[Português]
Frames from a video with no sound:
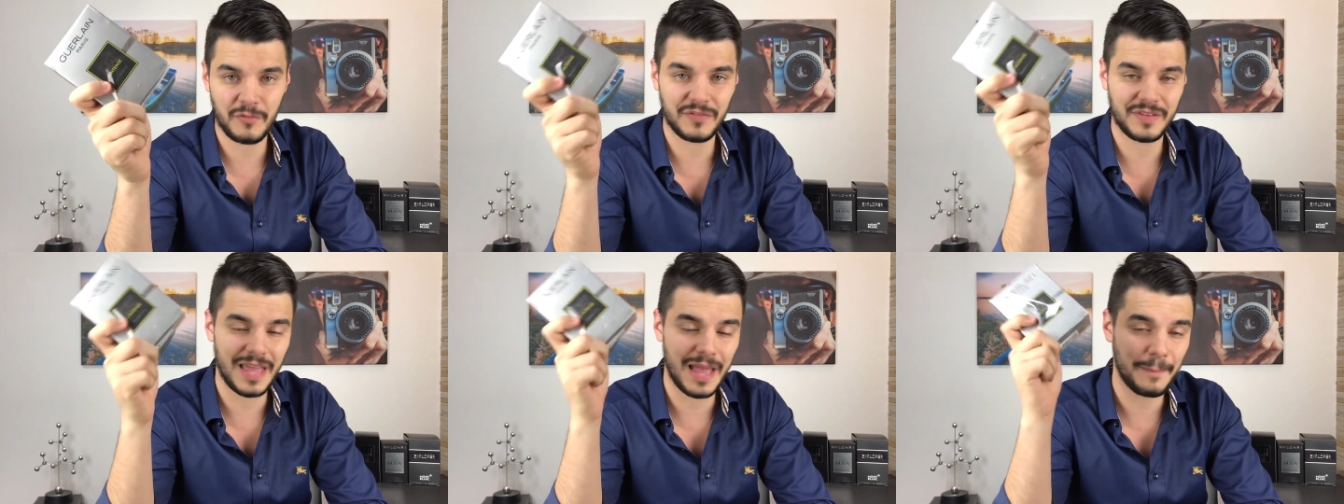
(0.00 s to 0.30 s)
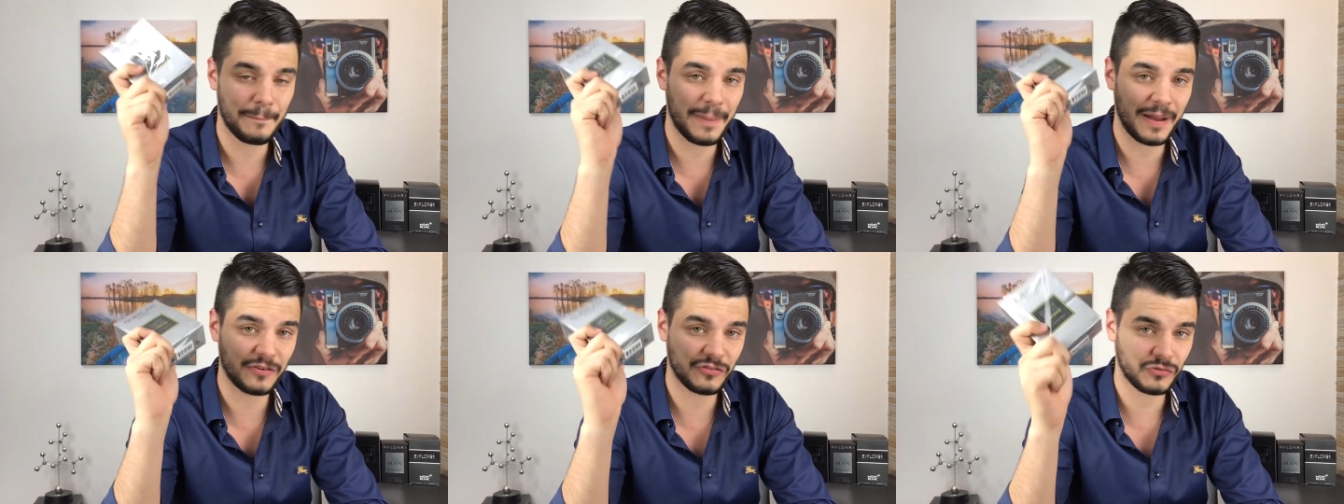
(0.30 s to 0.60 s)
eu fiquei
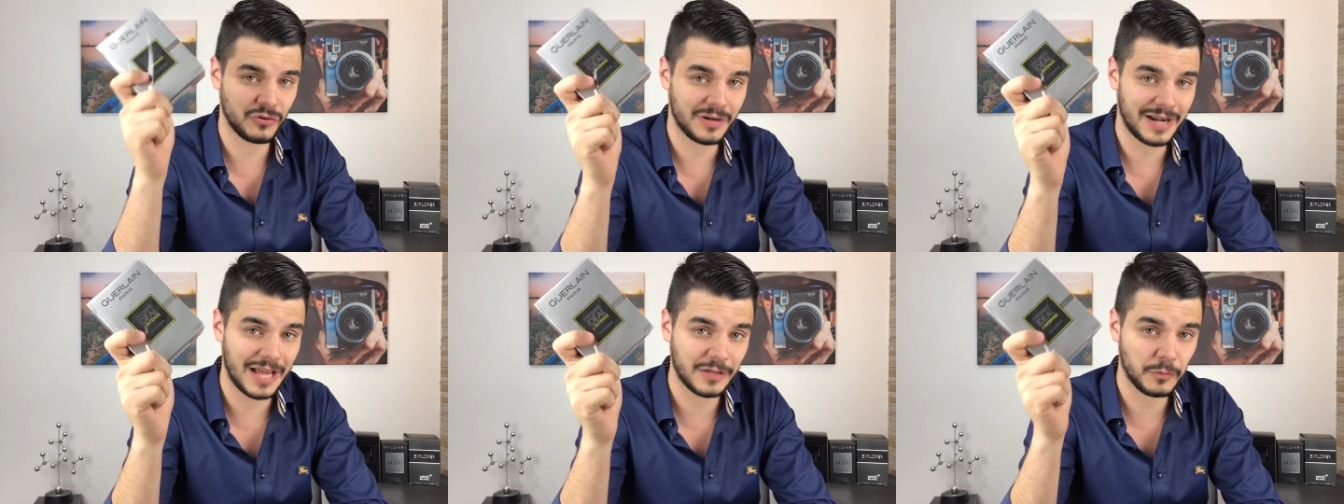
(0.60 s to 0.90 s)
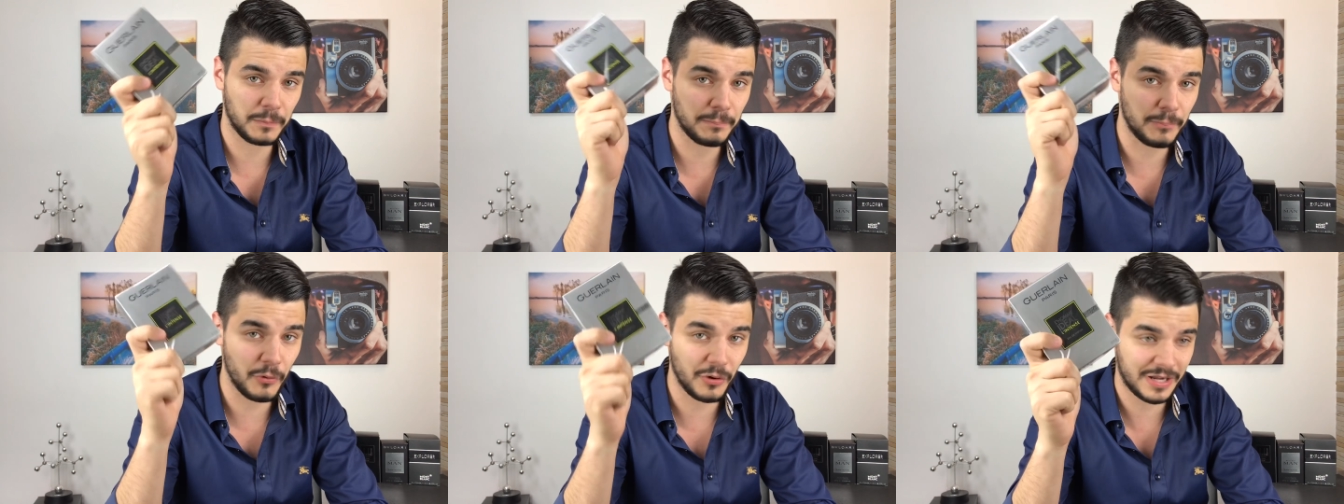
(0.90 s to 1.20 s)

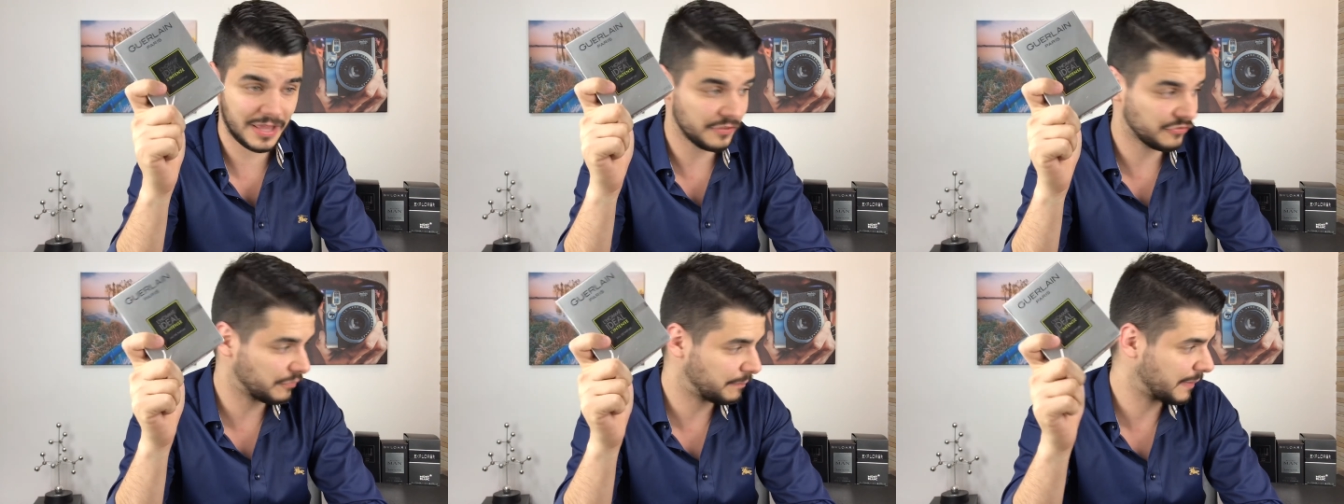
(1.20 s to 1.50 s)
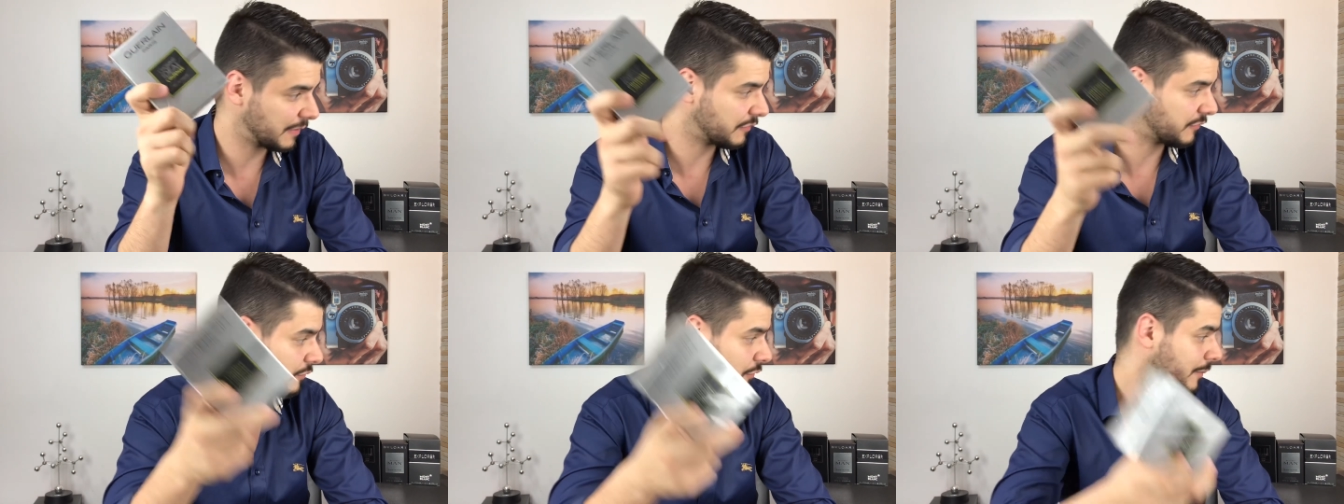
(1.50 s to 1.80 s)
apaixonado por este
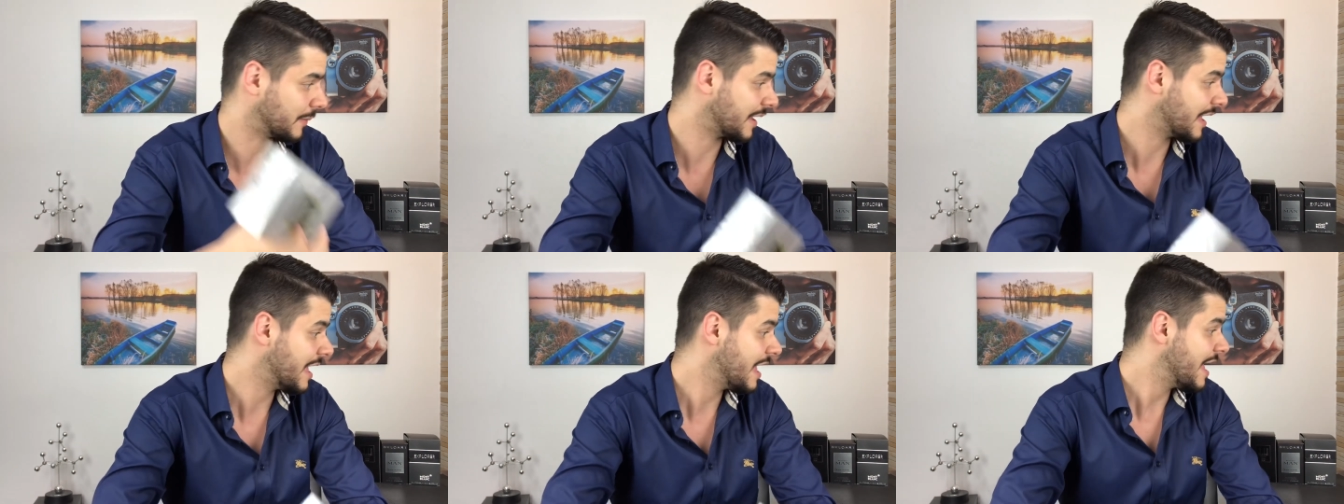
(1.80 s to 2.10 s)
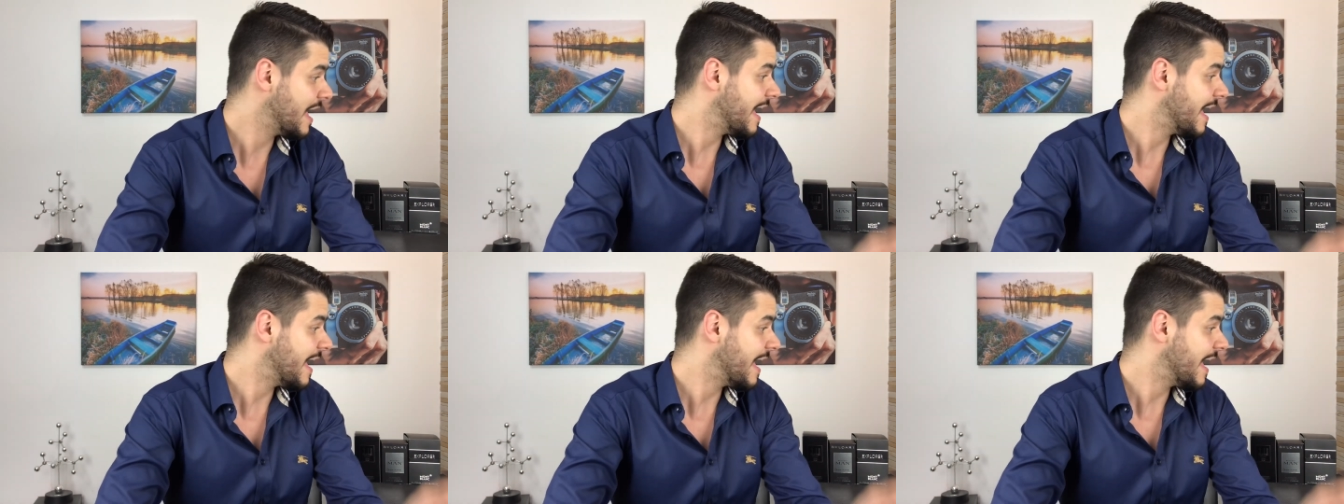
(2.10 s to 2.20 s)
perfume.